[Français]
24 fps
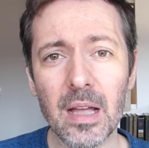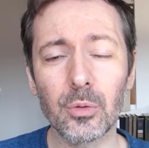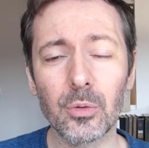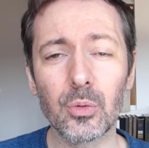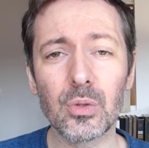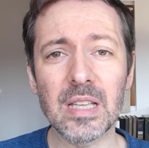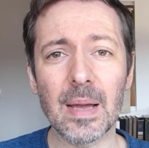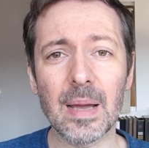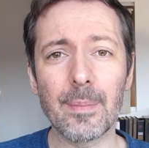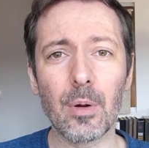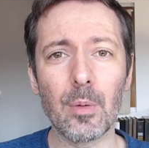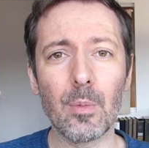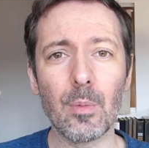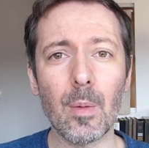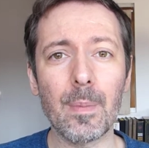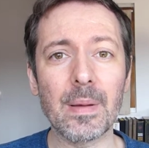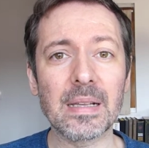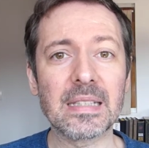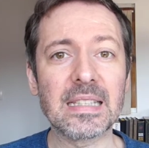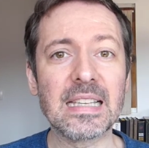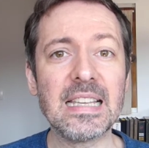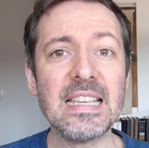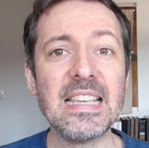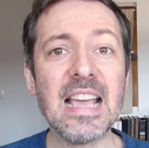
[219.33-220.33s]
tout simplement
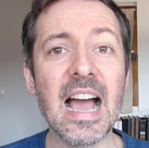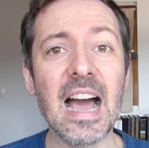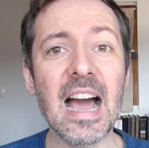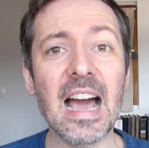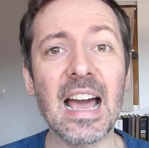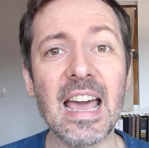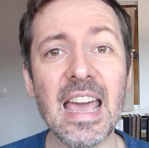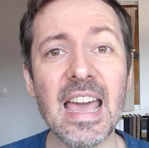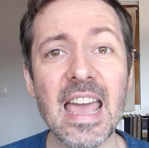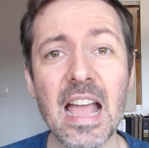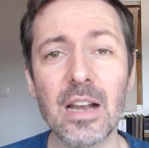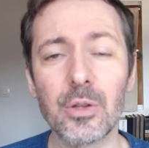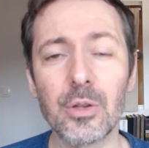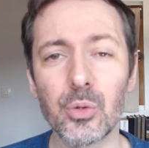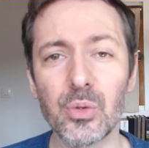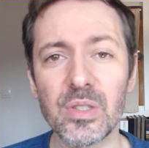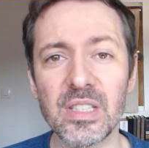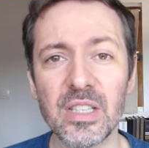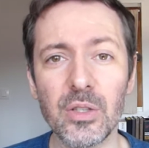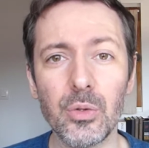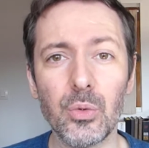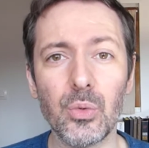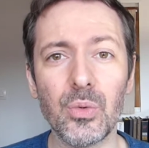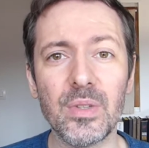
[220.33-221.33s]
parce qu'il y a un réel
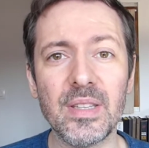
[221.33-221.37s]
souci du